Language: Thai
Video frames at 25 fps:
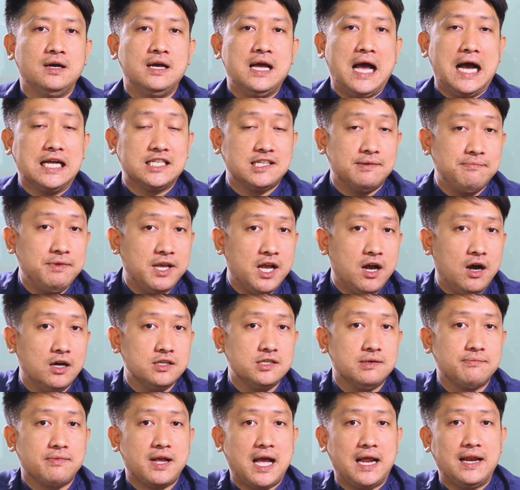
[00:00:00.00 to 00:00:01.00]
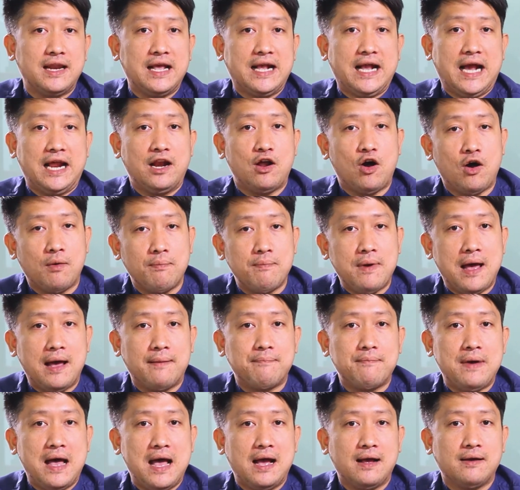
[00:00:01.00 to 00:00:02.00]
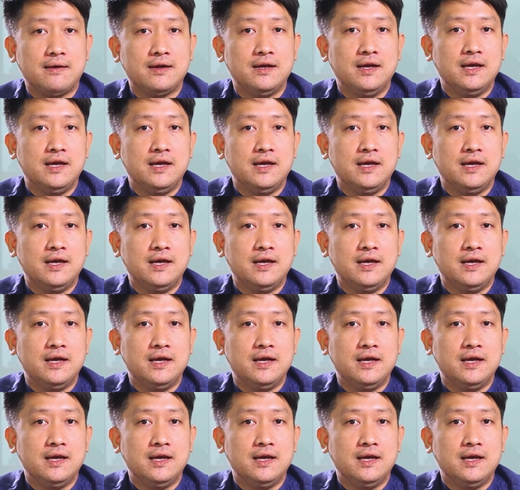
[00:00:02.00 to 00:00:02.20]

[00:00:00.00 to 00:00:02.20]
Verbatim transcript: อาจจะมีข้อจำกัดในการออกแบบบ้าง